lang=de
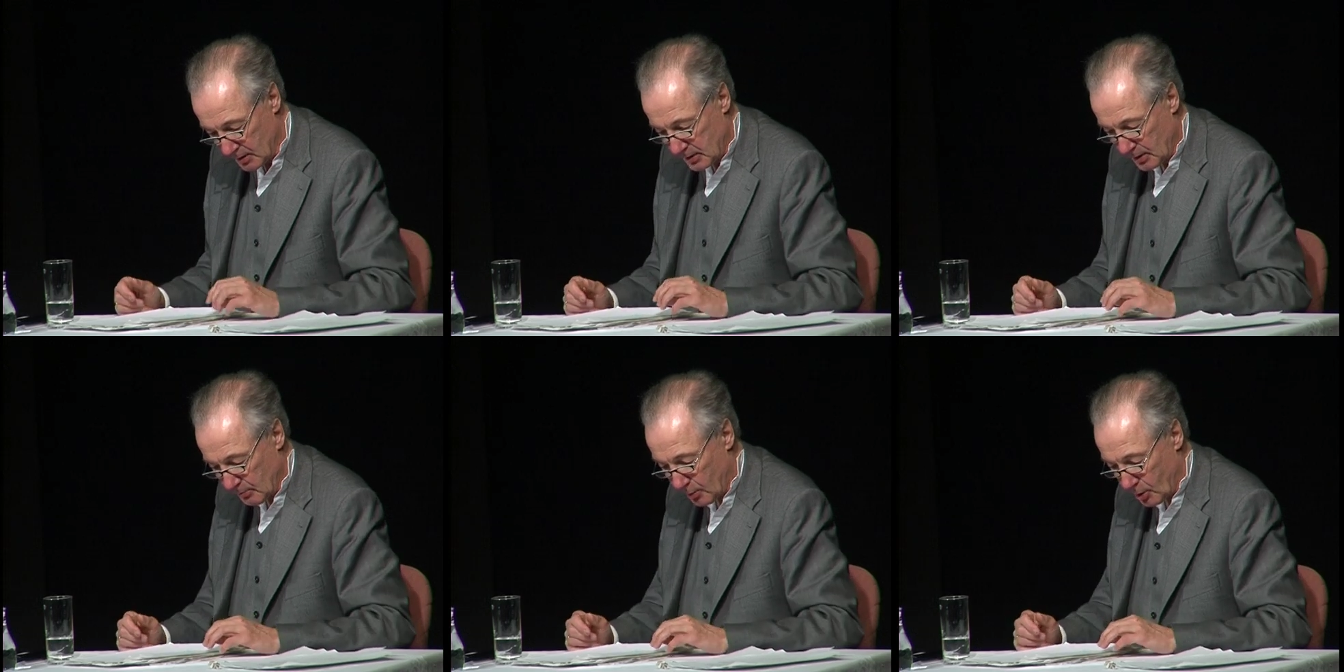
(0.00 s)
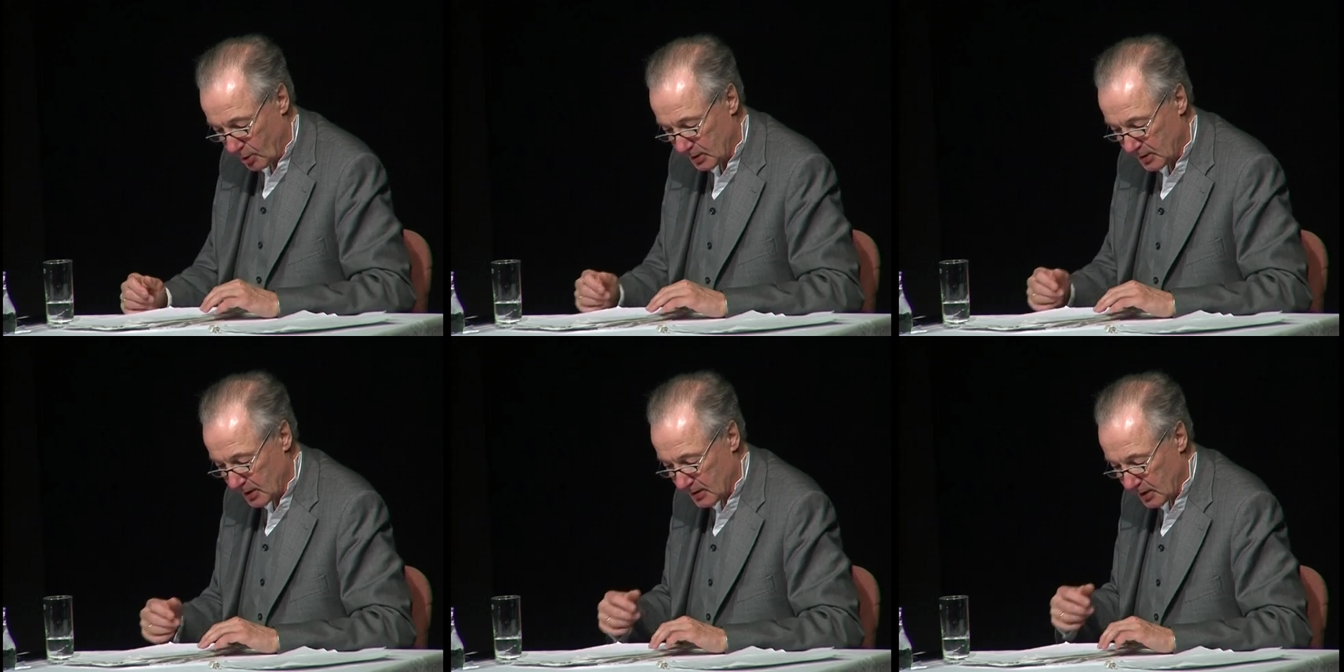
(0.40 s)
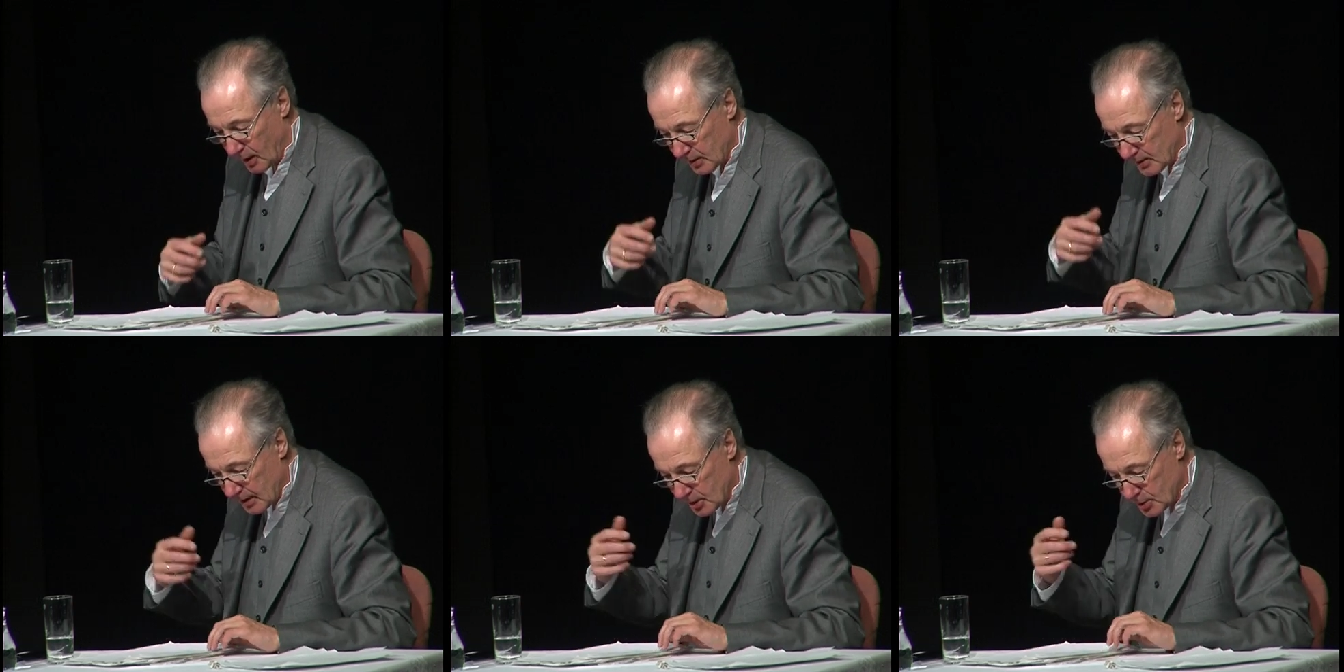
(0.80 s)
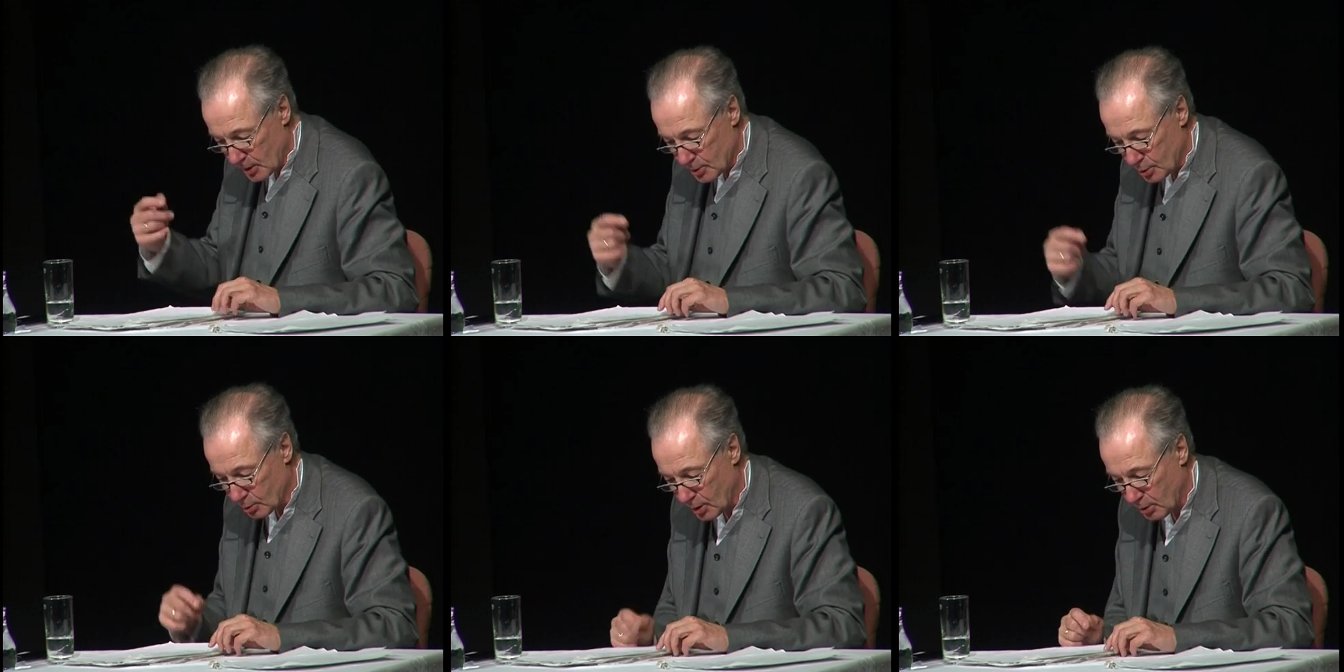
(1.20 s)
ließ. Das
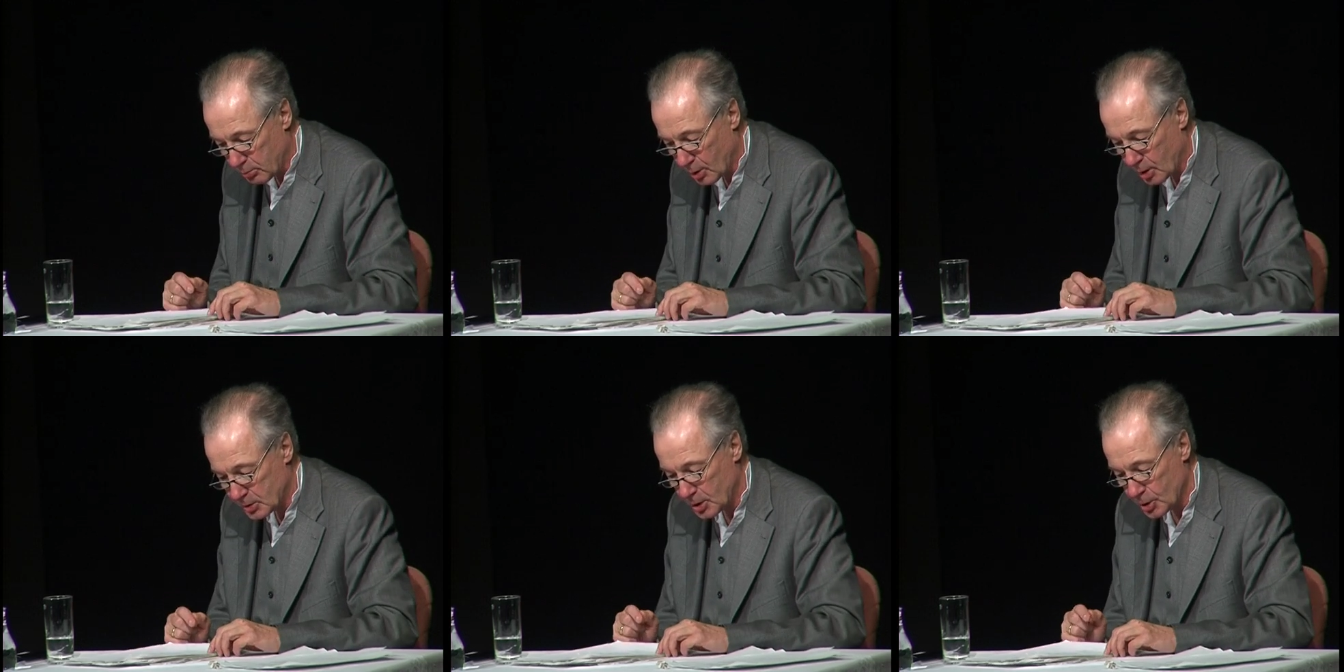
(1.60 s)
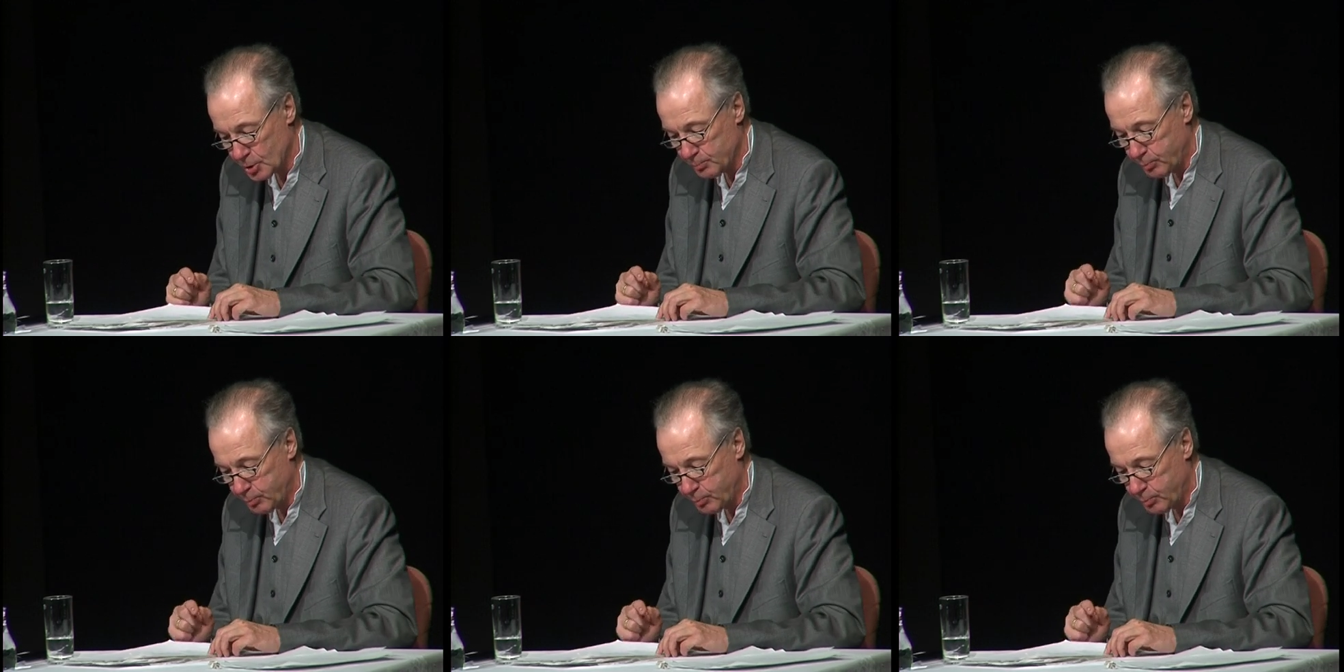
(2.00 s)
Handtaschen zu, macht das